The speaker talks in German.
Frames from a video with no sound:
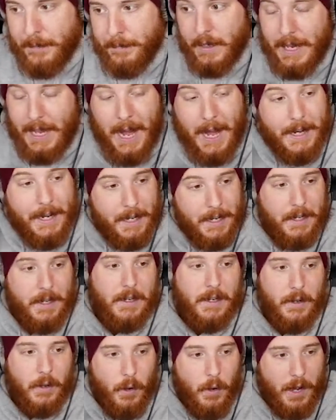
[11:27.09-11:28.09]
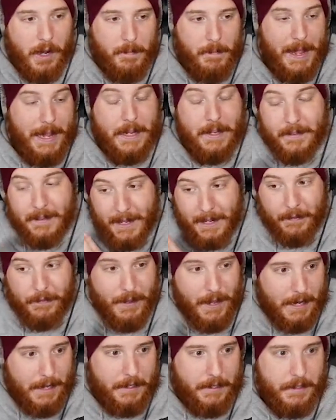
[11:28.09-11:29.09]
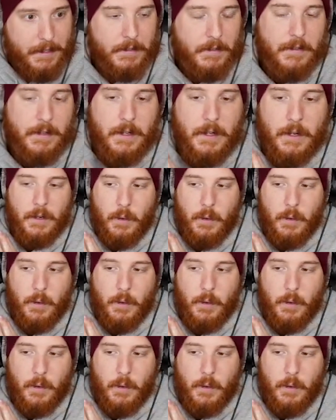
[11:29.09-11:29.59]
gerade in höheren Mengen sehr gefährlich ist